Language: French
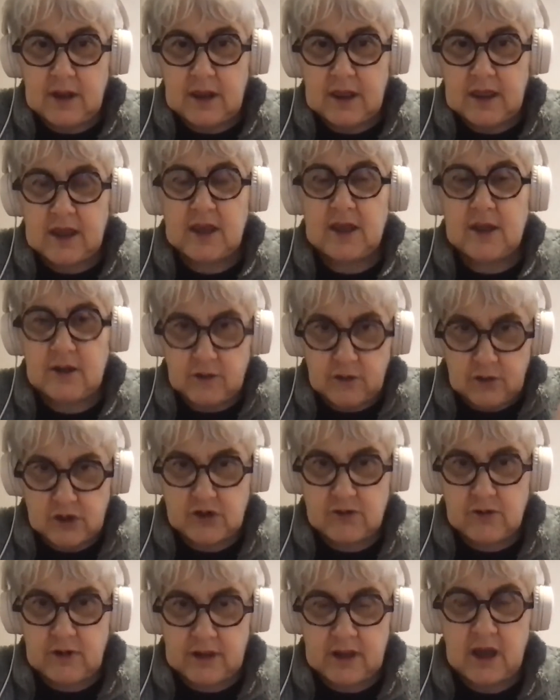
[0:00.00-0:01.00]
c'est de
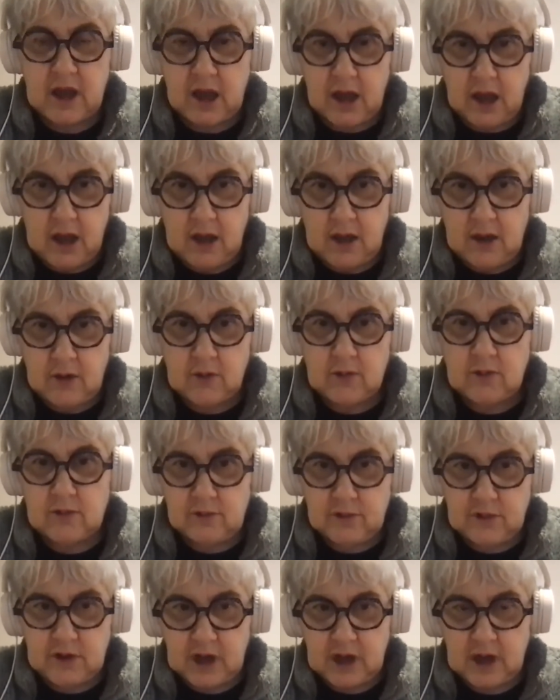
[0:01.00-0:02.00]
choisir un
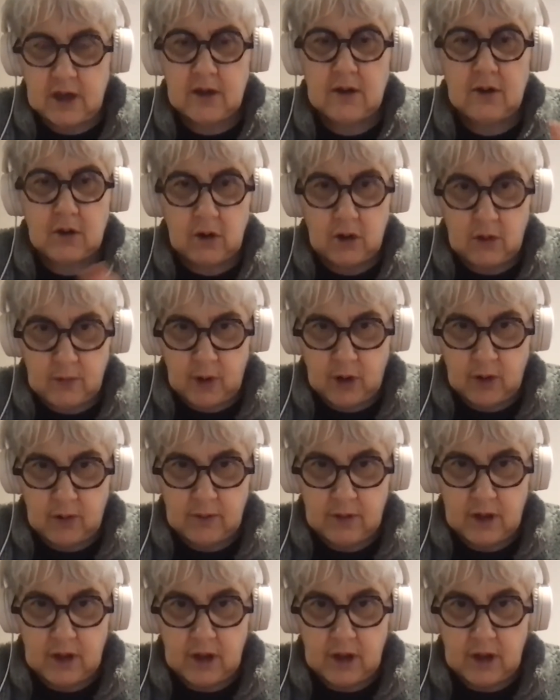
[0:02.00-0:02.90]
ou des romans.